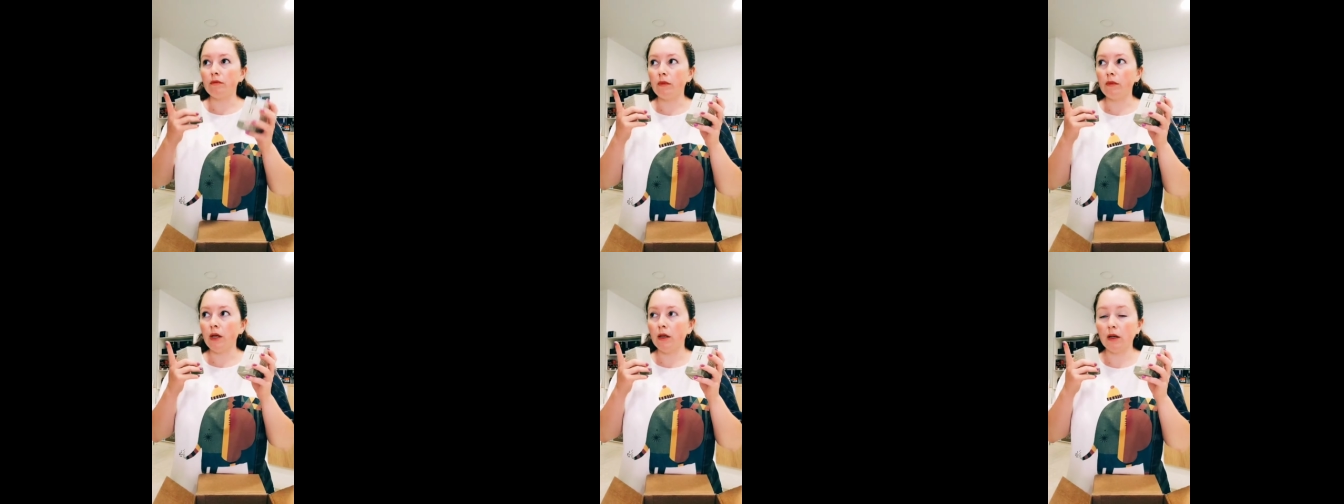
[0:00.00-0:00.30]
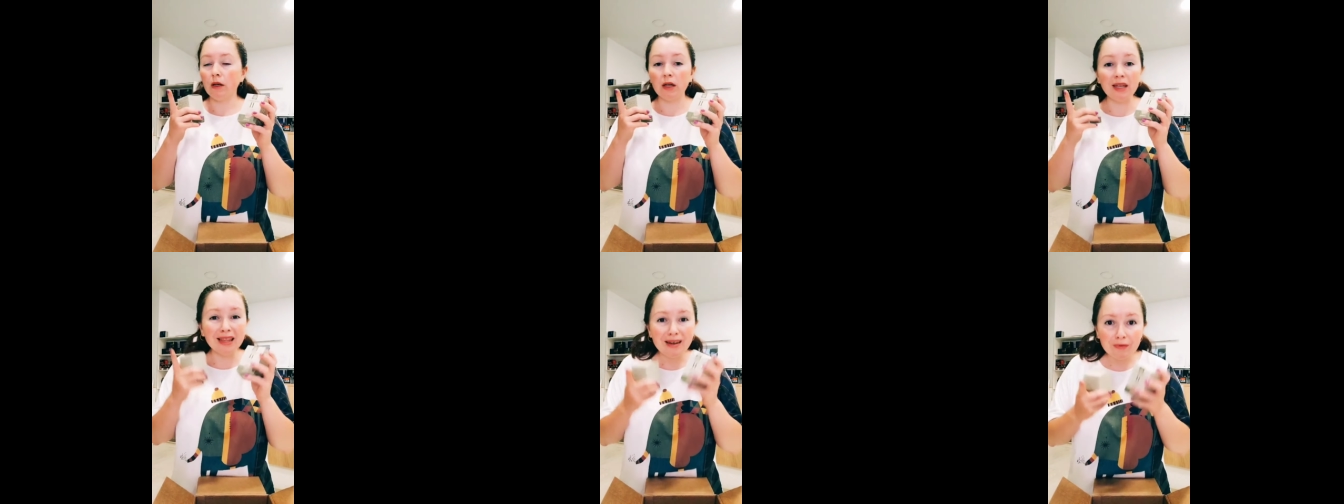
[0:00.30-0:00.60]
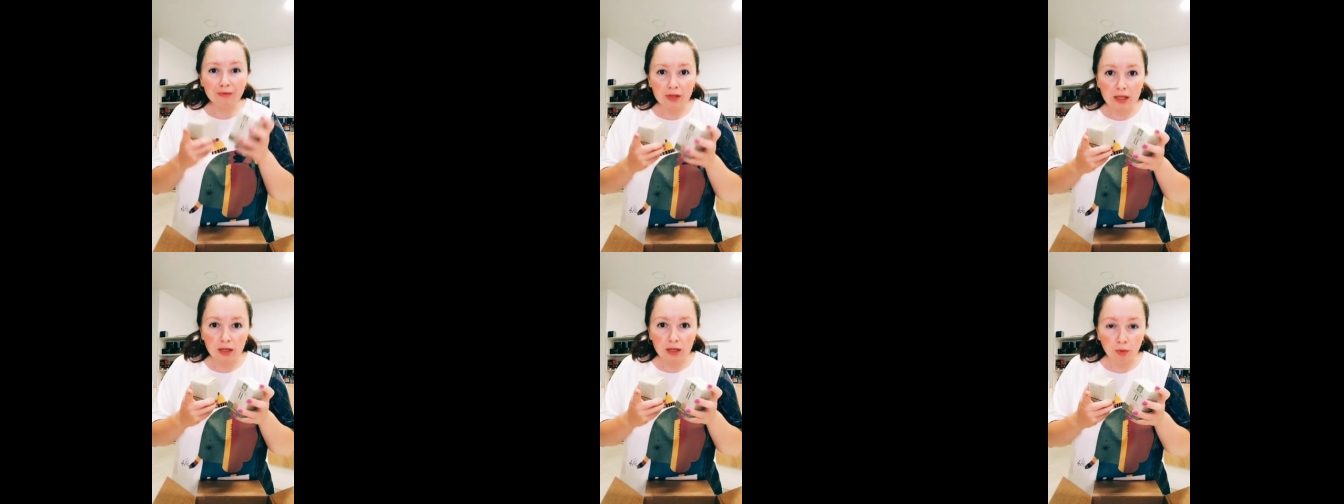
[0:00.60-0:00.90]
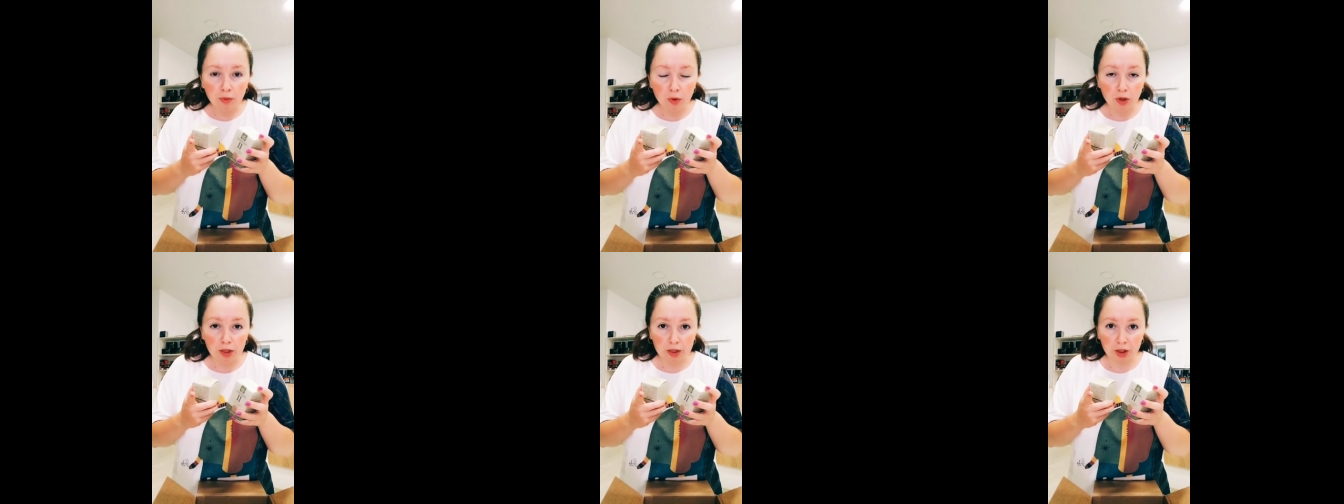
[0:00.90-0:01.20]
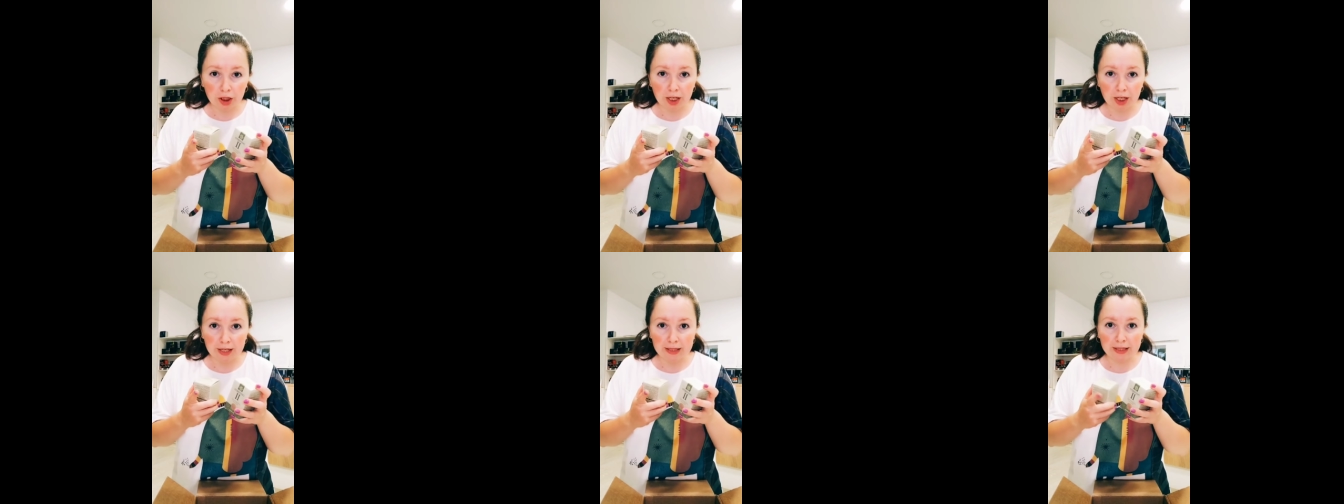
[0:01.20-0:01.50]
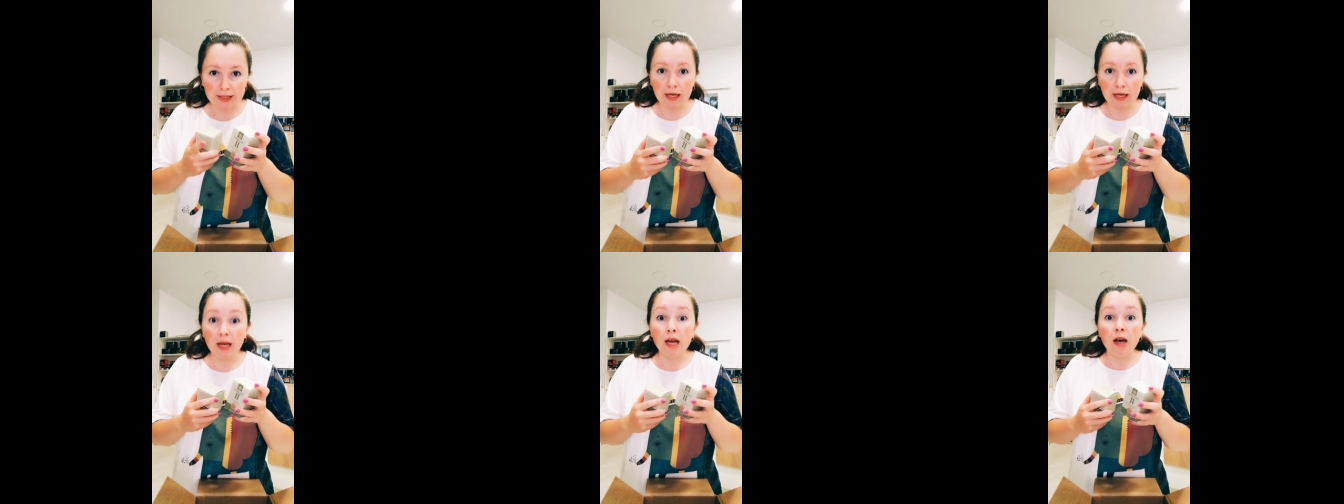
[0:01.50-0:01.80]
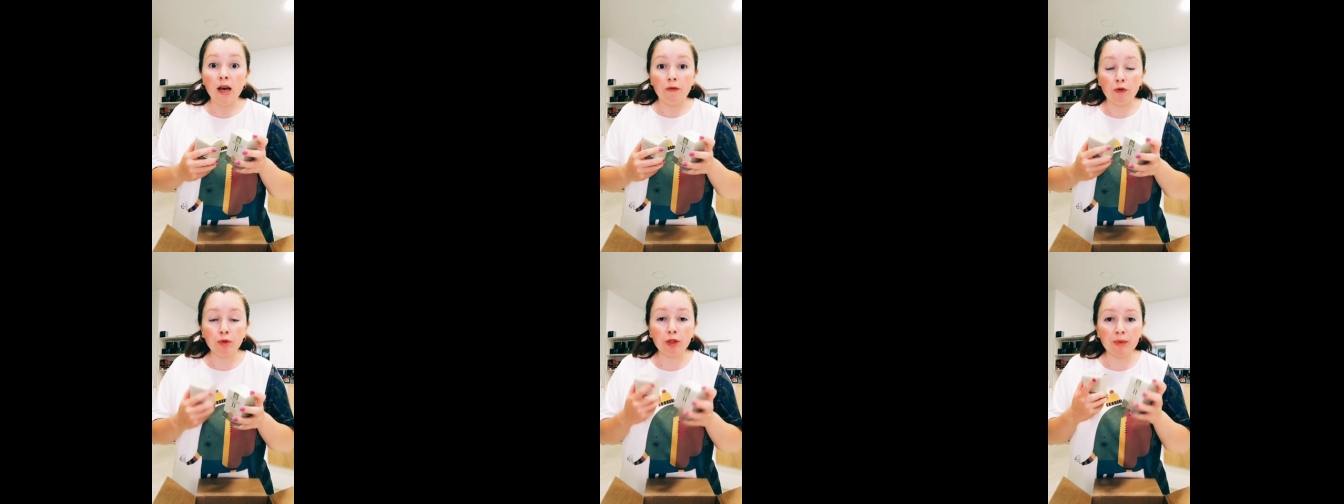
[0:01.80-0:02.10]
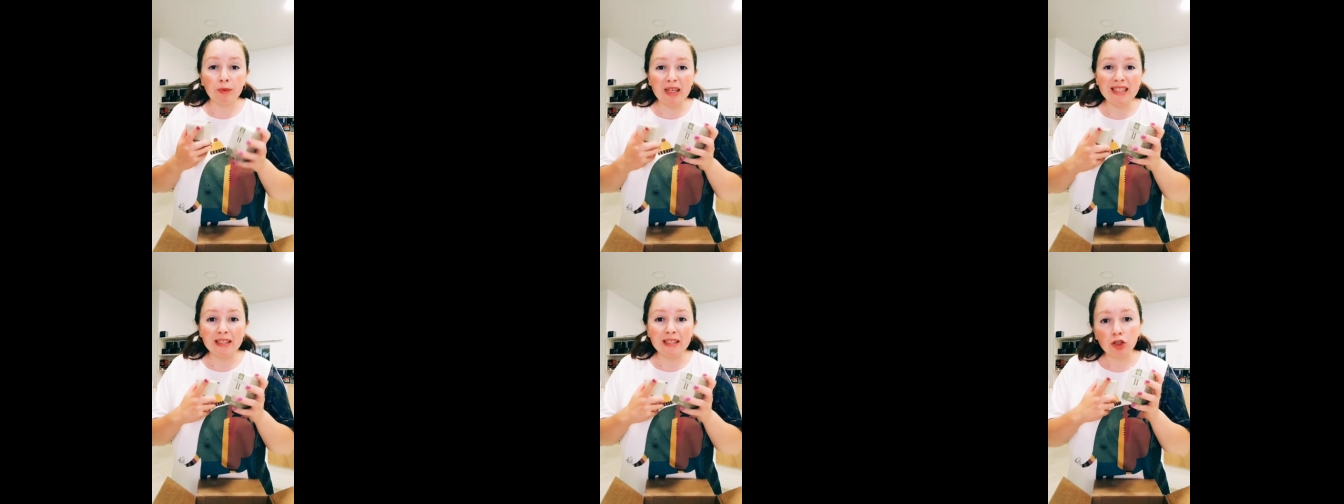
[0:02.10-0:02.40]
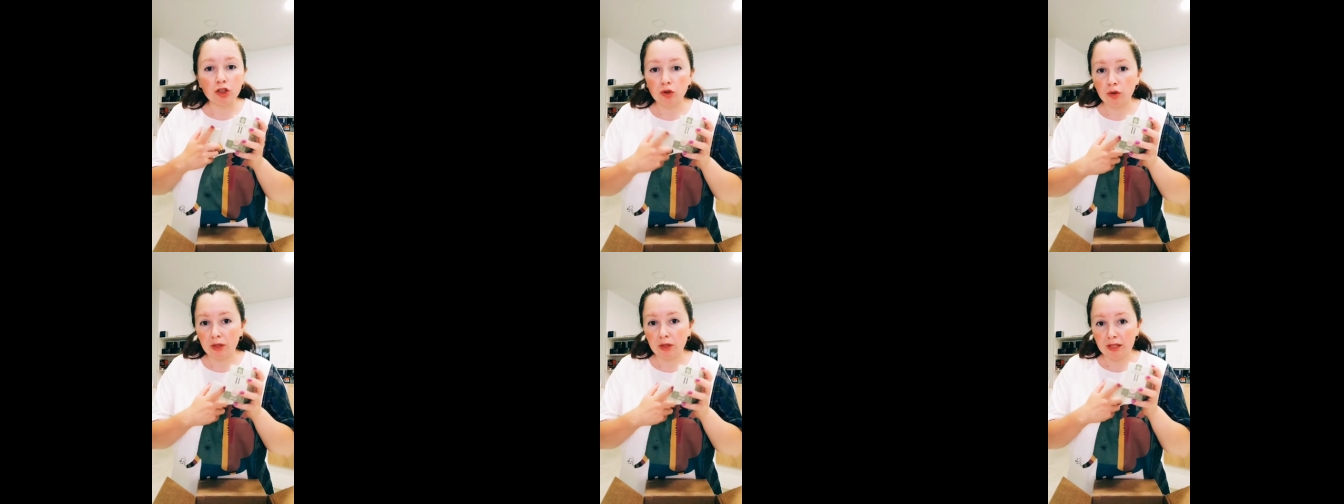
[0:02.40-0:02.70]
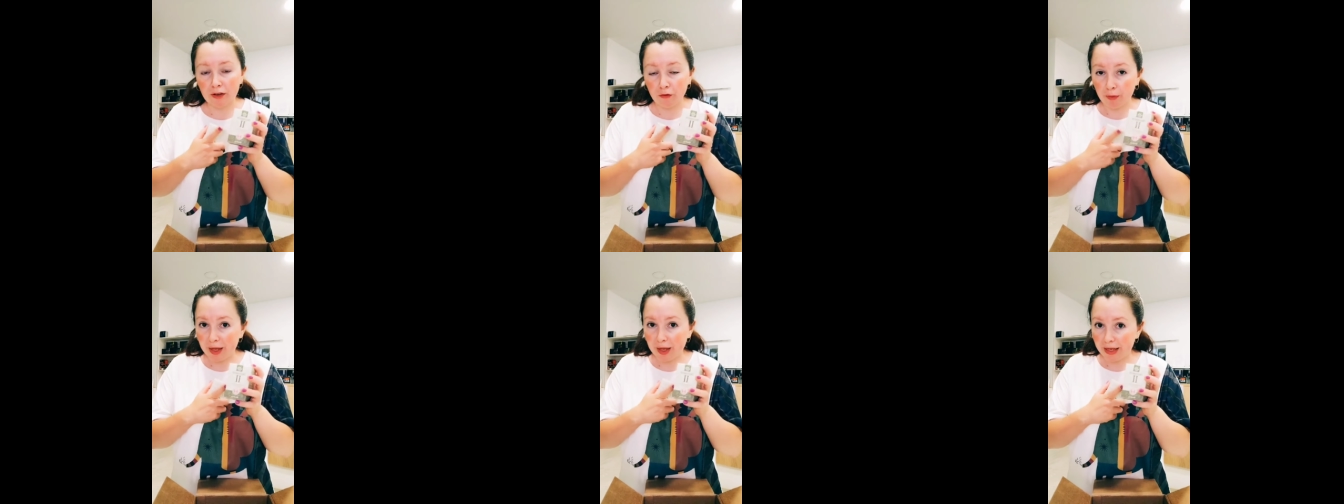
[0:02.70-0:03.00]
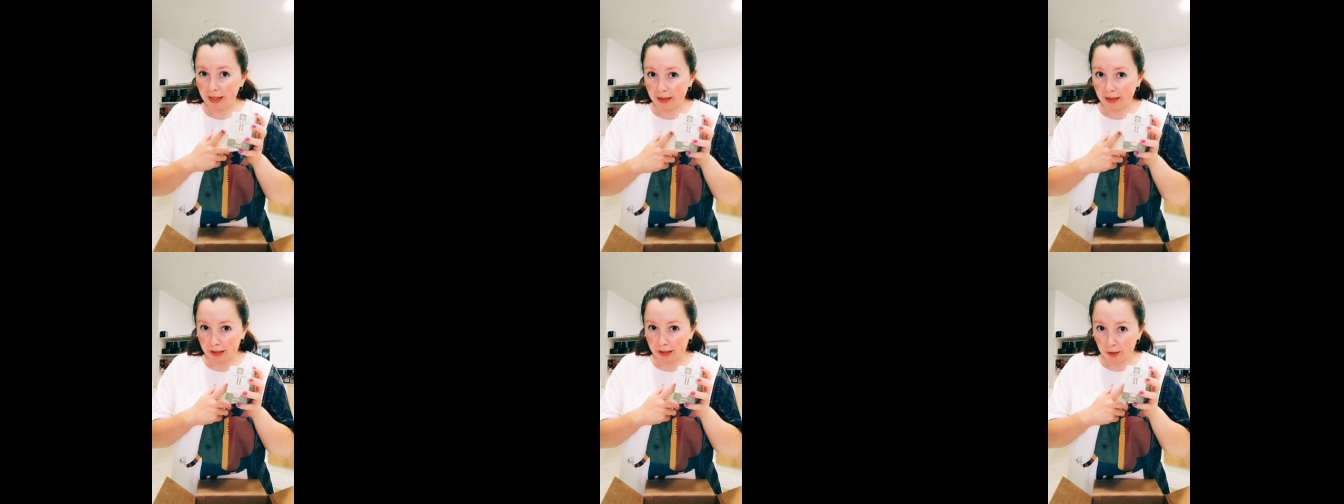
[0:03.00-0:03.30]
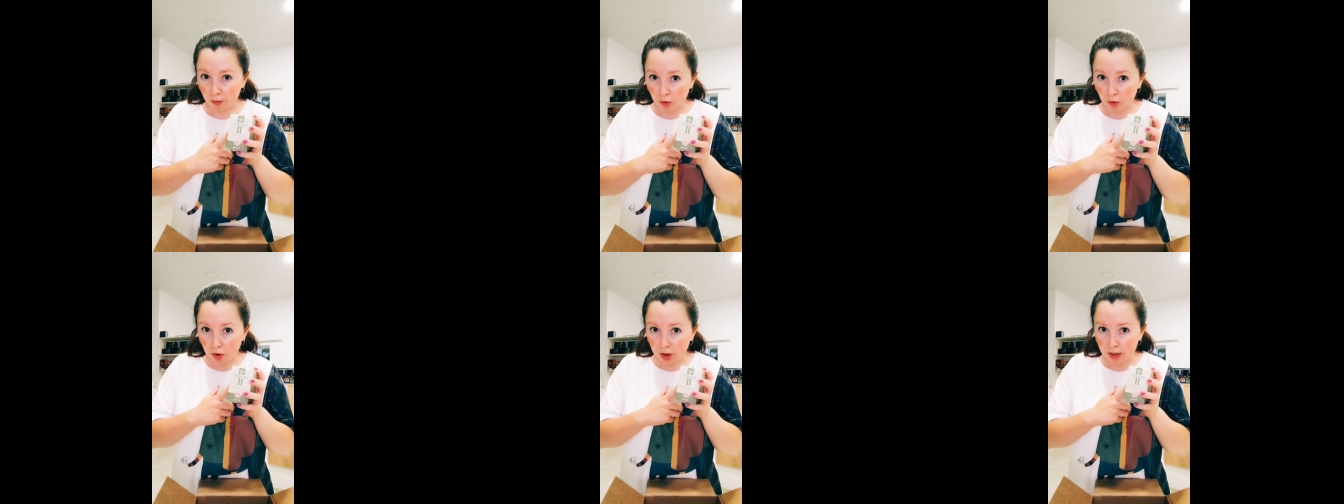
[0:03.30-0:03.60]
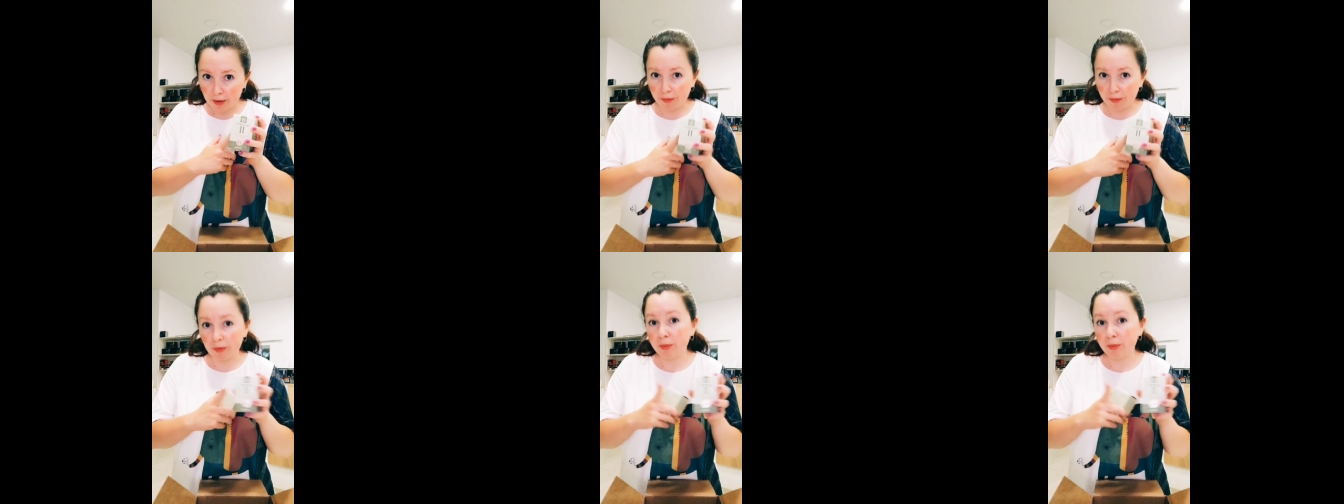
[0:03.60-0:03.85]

а, головные боли частые. В общем, если что-то не в порядке с мозгом,